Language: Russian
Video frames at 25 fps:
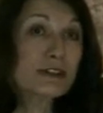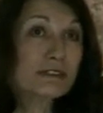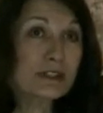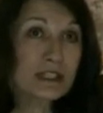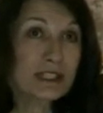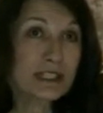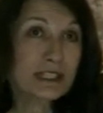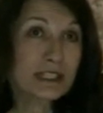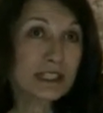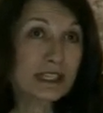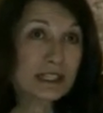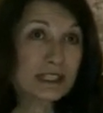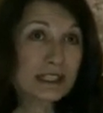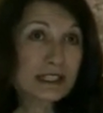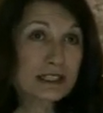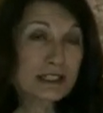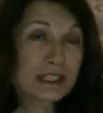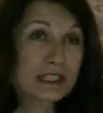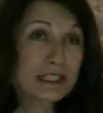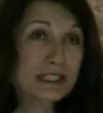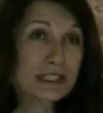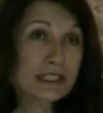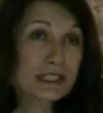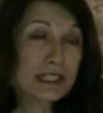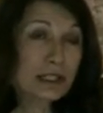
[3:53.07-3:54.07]
для
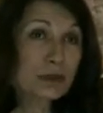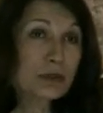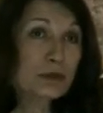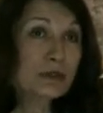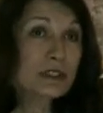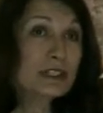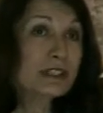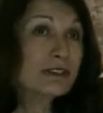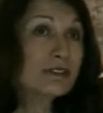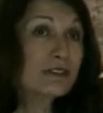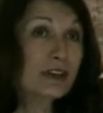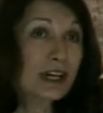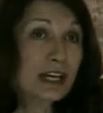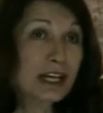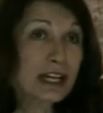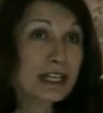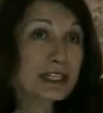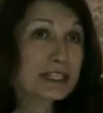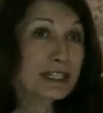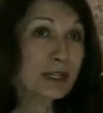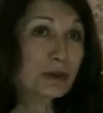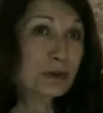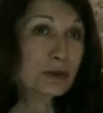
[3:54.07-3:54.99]
всех всегда был накрыт